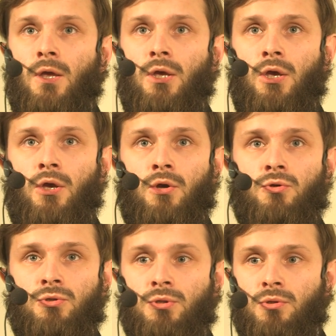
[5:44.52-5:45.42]

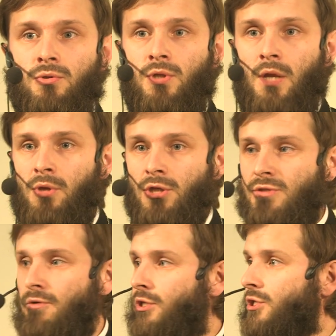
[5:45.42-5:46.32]
И для меня
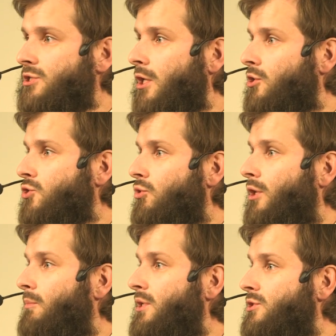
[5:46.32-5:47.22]
действительно это стало
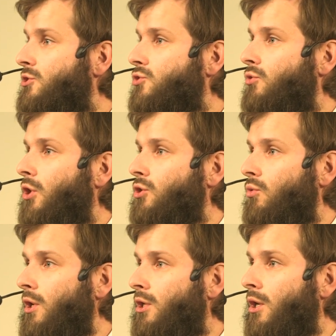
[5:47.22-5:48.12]
настолько близко, настолько
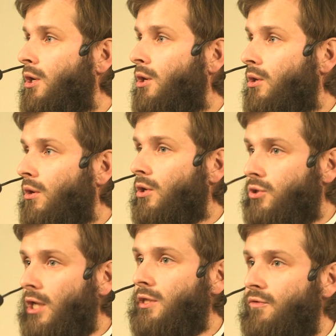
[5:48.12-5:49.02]
актуально.
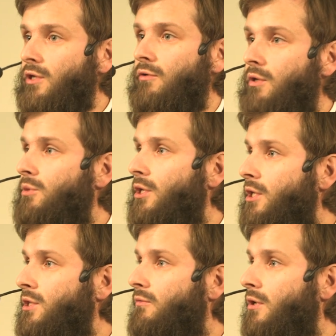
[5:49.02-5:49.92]
Да, наверное, именно
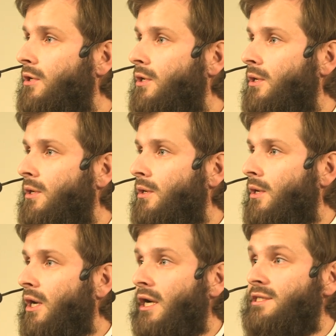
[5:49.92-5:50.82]
этого.
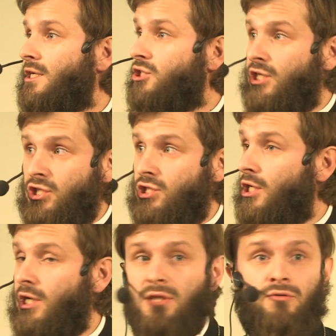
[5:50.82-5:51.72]
Хотя
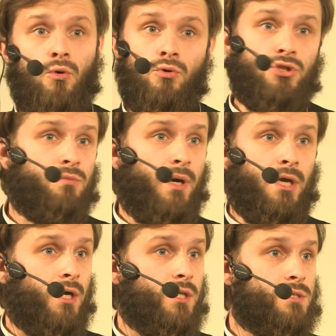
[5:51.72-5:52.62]
женщина этого очень
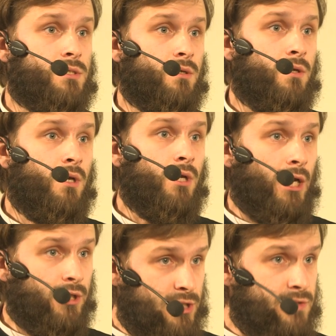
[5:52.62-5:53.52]
боялась.
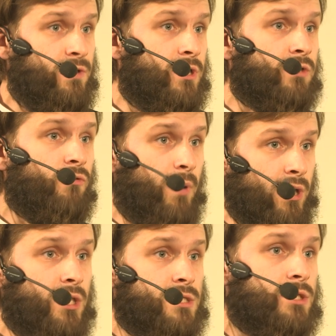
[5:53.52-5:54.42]
Она действительно этого
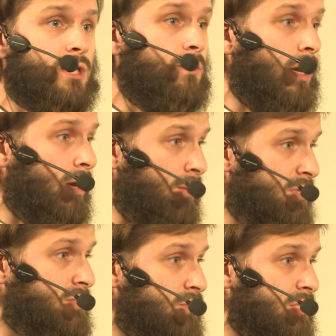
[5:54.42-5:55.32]
боялась, это
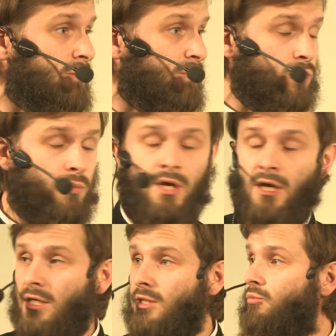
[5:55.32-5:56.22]
описывается. Она потом,
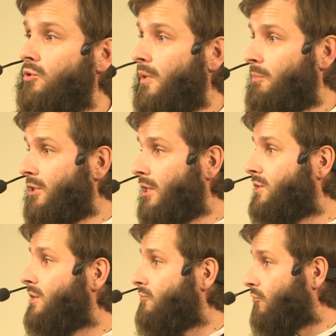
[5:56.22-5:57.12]
когда будет
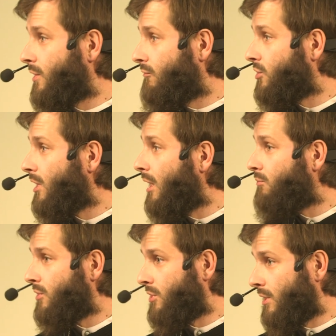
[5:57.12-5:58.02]
преподать к, нему, к его
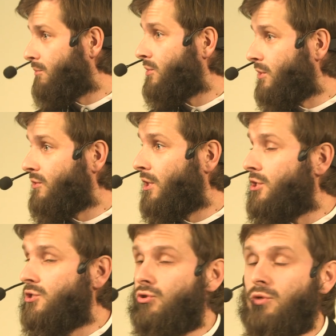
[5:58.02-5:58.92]
ногам, э, там
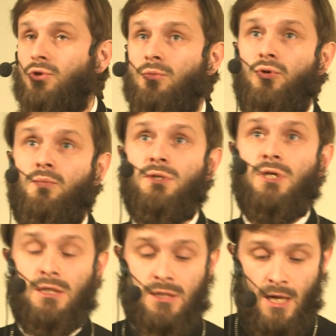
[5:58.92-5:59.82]
евангелист тоже об этом будет
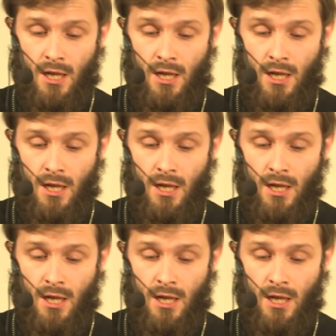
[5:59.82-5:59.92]
писать.